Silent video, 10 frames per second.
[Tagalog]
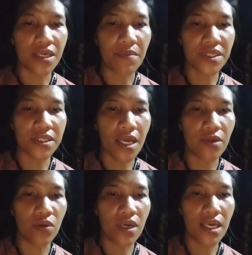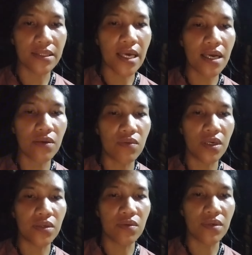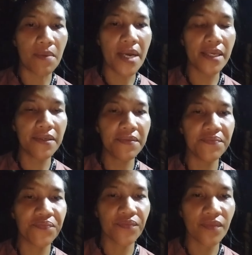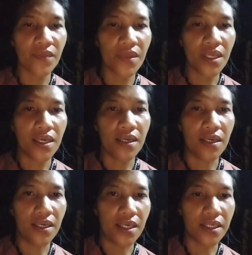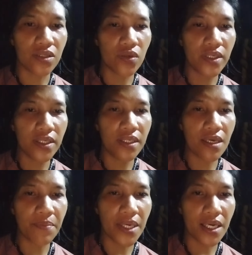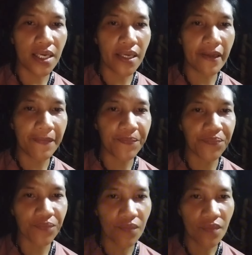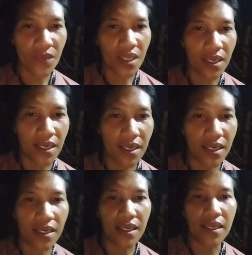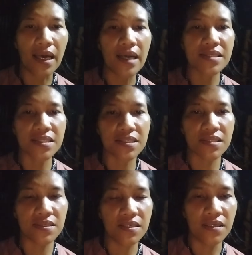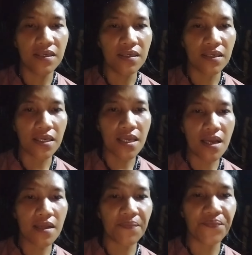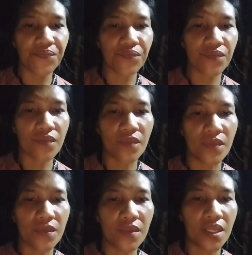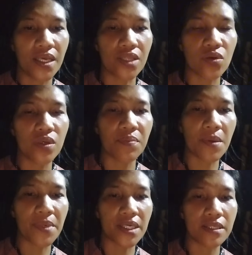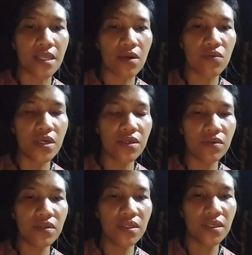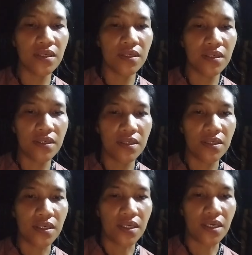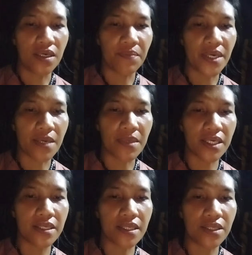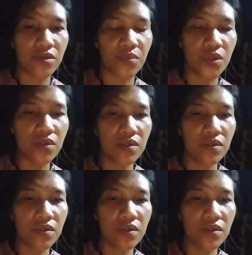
masyadong halata kung anong laman uh, ah, ito ay napaka uh, lakas kaya ito ipapakita ko ngayon uh, para makita nyo po